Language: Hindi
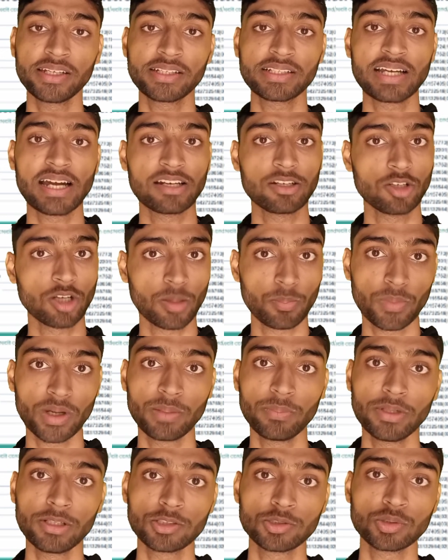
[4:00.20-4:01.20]
क्रेडिट कार्ड
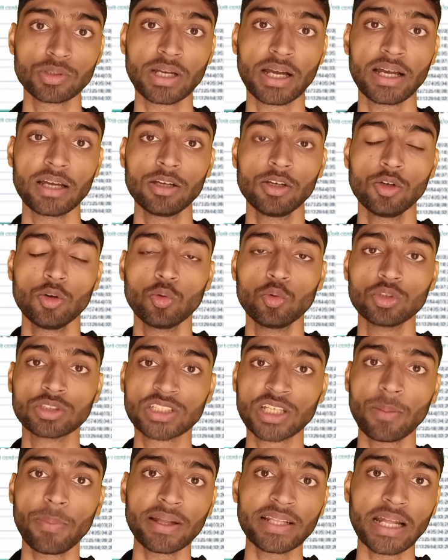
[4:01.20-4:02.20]
नंबर मिल चुका है
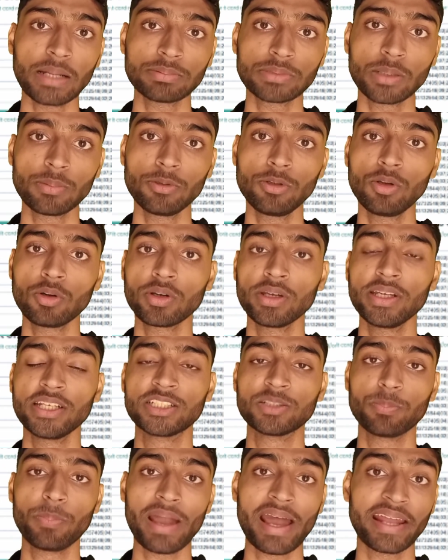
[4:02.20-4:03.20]
उसके बाद आप सभी लोगों को
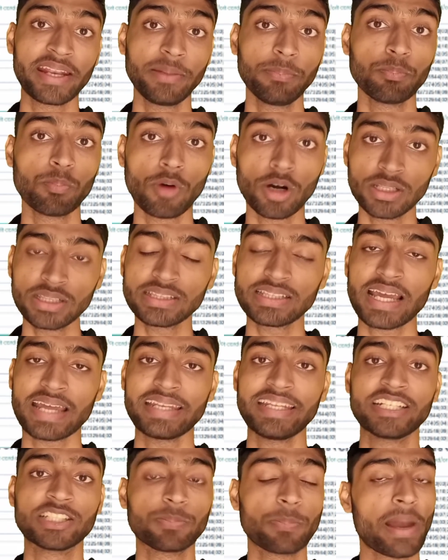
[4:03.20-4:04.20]
एक्सपायरी मंथ
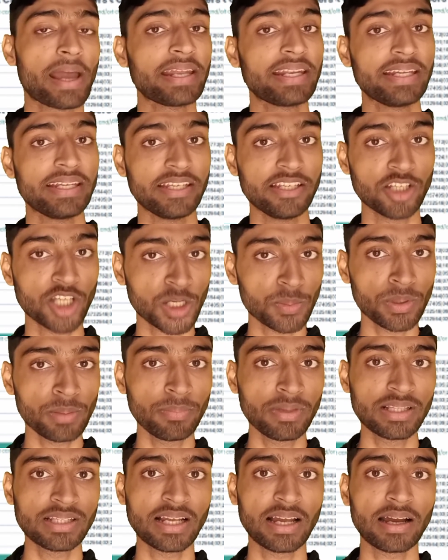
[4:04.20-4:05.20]
एंड एक्सपायरी ईयर
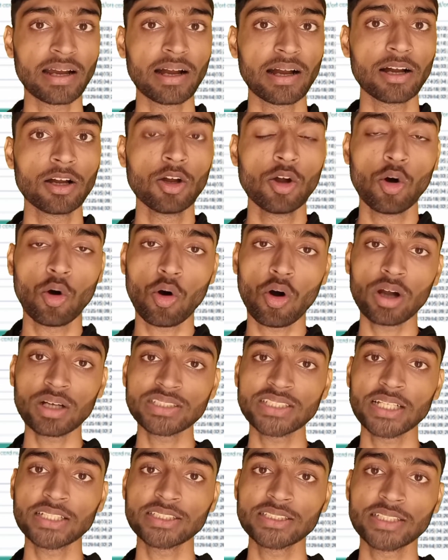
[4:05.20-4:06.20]
भी मिल जाएगा
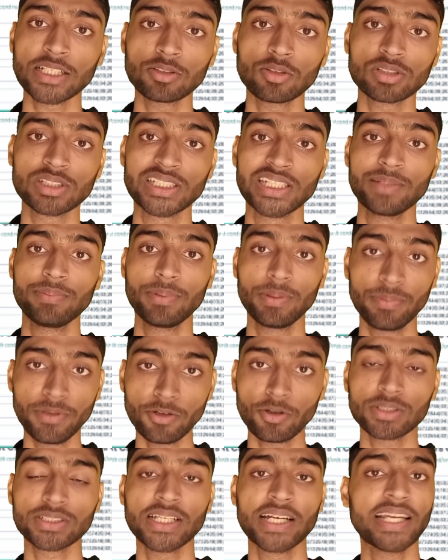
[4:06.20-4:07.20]
और साथ ही साथ जो
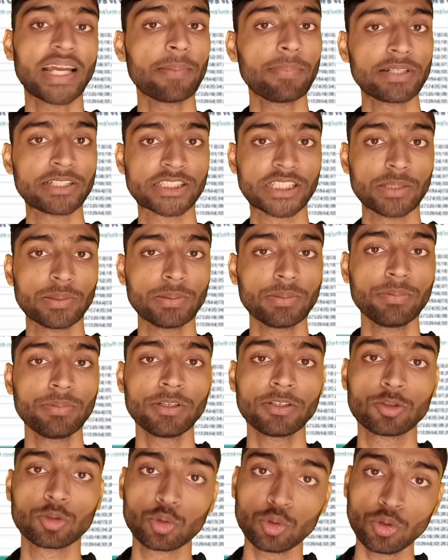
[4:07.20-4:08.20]
सी होता है या फिर सी
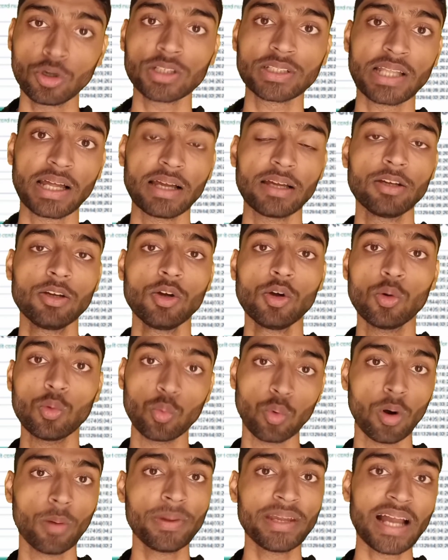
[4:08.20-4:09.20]
होता है
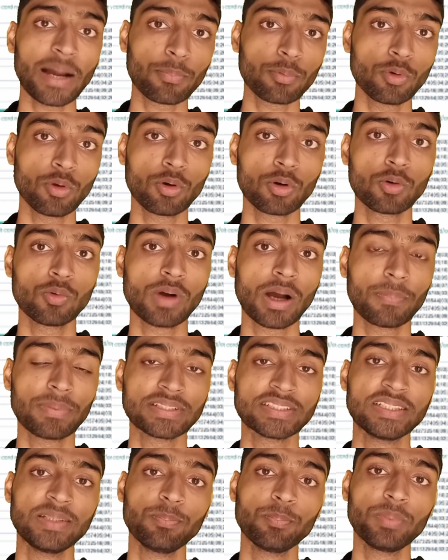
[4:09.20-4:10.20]
वो भी आप लोगों को वहाँ
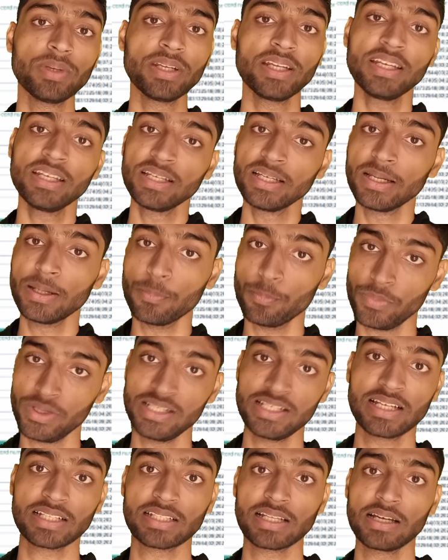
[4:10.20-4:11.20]
पर सिंपली
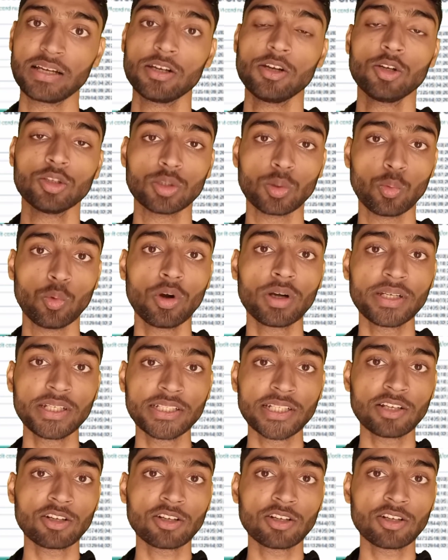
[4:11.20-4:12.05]
मिल जाता है तो वो